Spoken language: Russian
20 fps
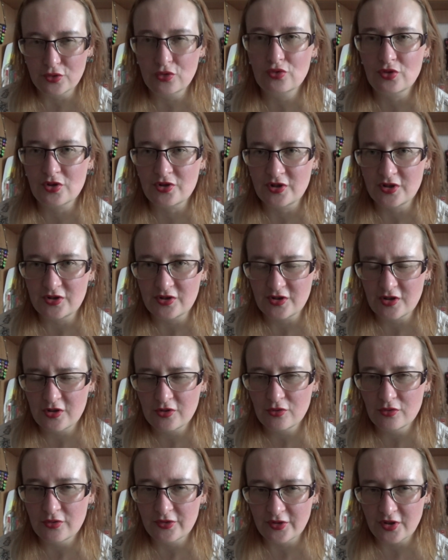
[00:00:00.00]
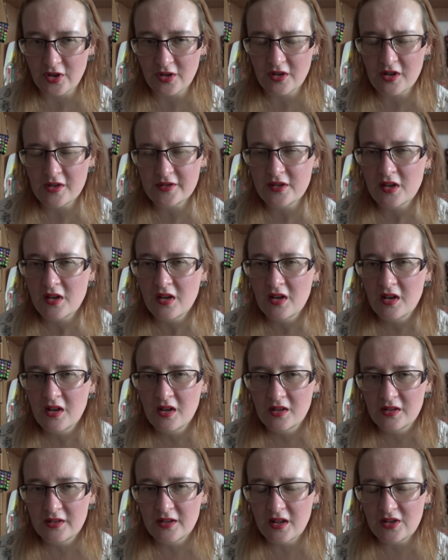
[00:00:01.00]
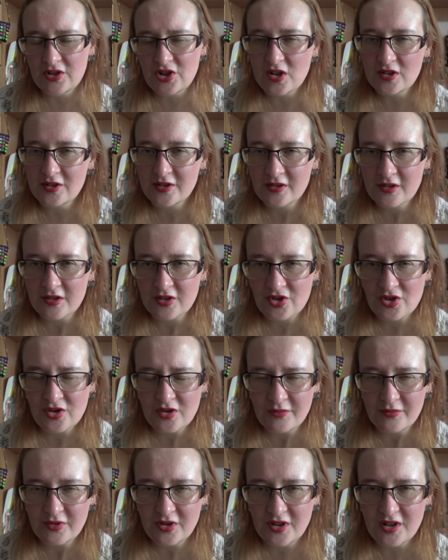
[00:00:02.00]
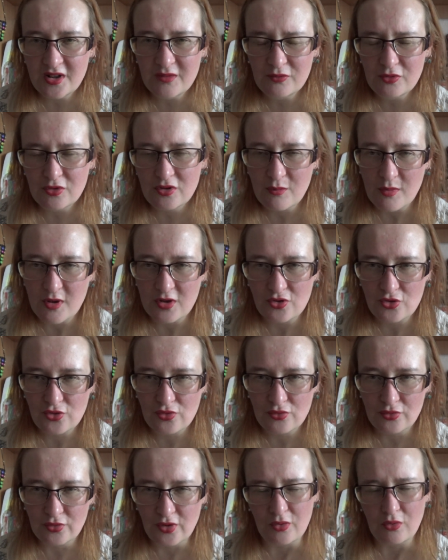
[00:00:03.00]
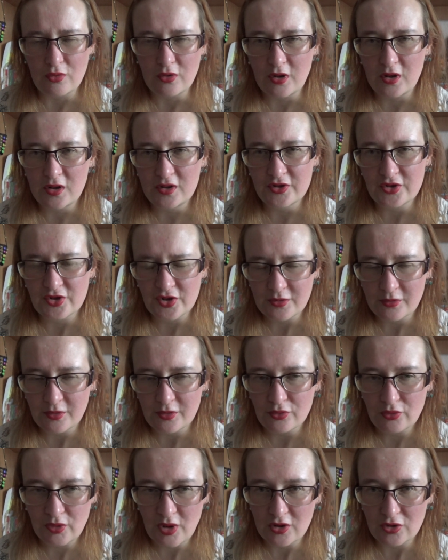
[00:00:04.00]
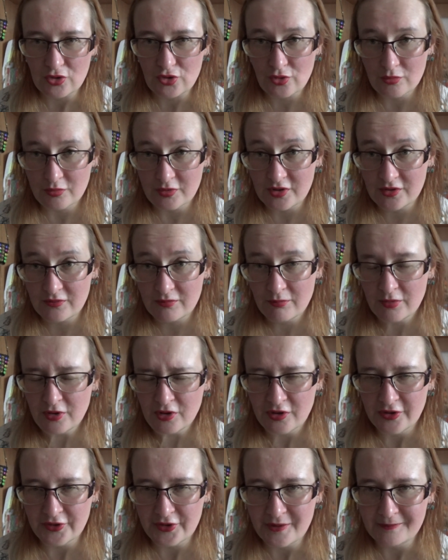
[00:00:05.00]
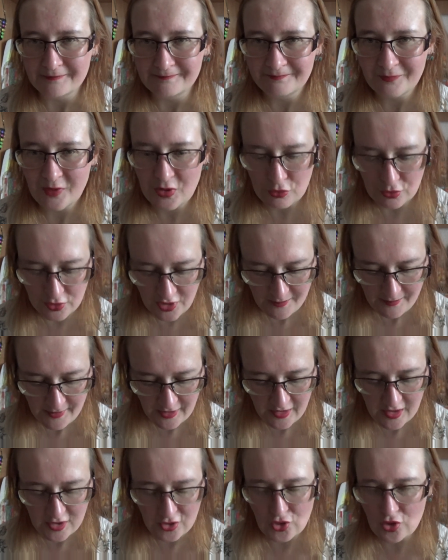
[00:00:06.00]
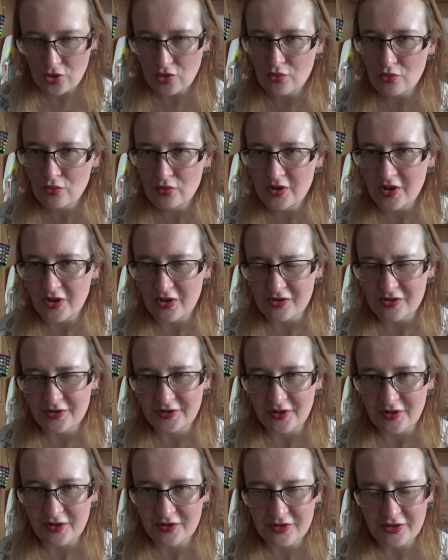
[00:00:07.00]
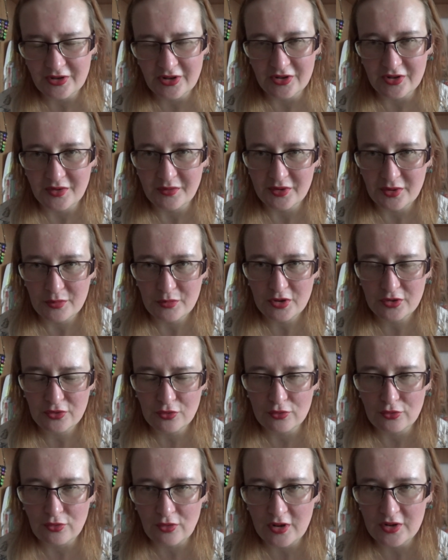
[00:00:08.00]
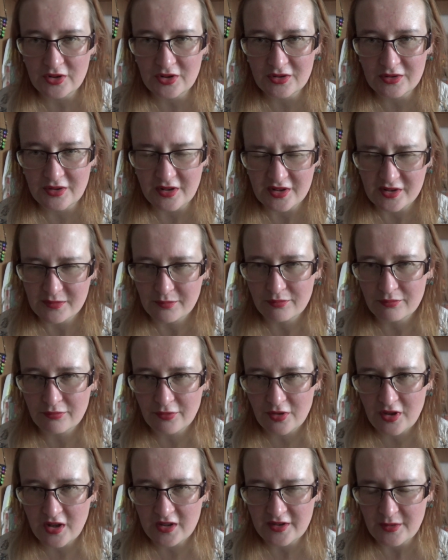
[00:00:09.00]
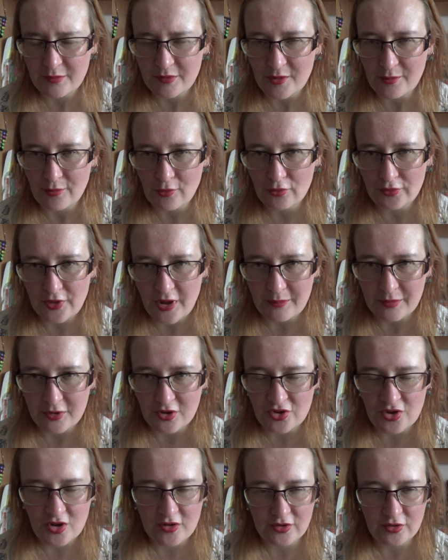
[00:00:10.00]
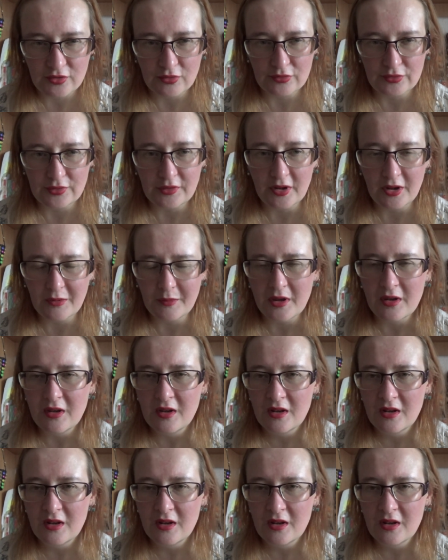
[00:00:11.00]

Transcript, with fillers: Тоже, кстати, с заказ. Я часть положила в деревню, небольшую такое количество, ну так, чтобы было там. Хоть я пока еще и не уехала так конкретно в этом году, я только один раз была там, на полдня приезжали с родственниками.